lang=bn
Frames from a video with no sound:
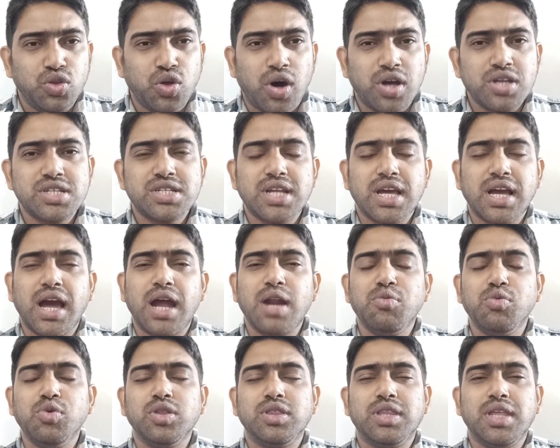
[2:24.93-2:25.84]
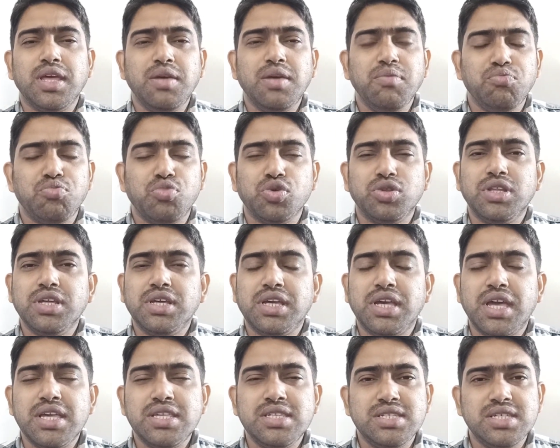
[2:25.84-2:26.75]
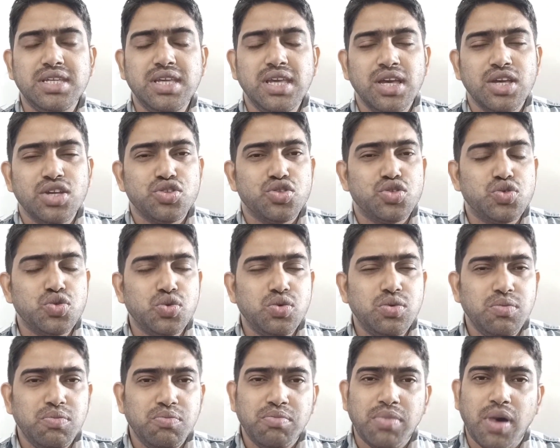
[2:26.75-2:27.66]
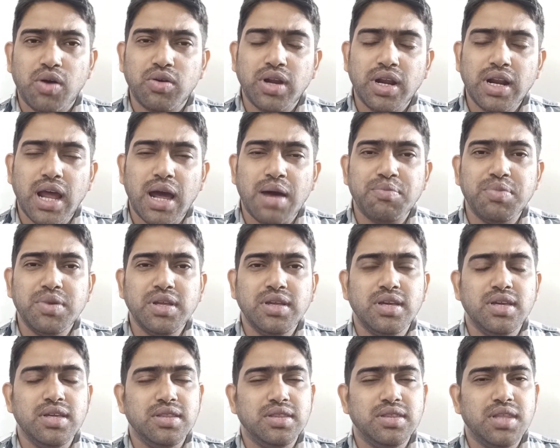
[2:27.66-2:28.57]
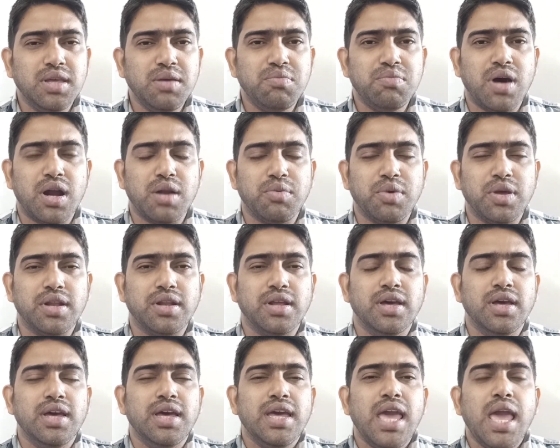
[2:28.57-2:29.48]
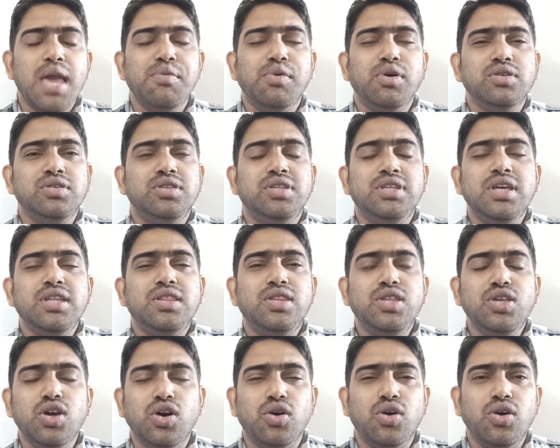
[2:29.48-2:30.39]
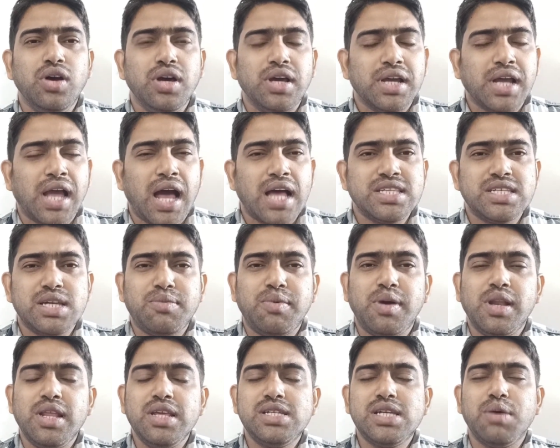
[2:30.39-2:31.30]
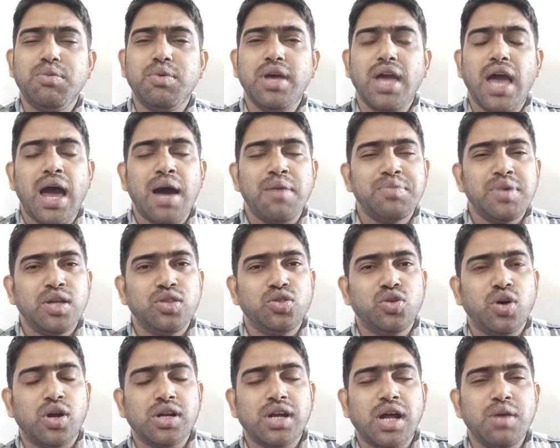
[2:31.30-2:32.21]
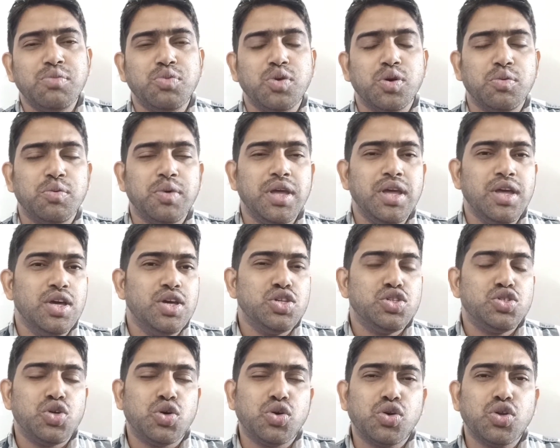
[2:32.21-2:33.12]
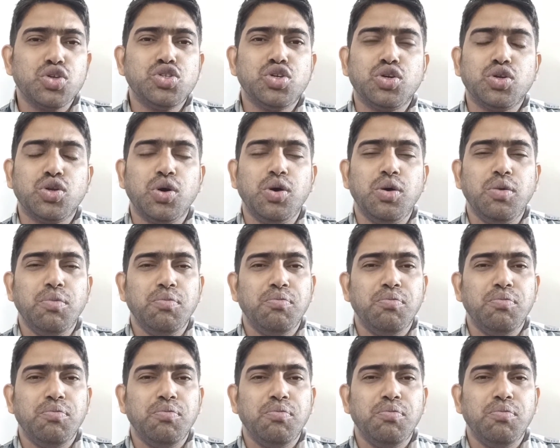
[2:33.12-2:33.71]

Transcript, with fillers: দশ টাকার মধ্যে প্রতি কেজি চুল পাউডার আপনি কিনতে পারবেন এবং দ্বিতীয় কাঁচামাল হিসাবে আপনার দরকার পড়বে ছোট ছোট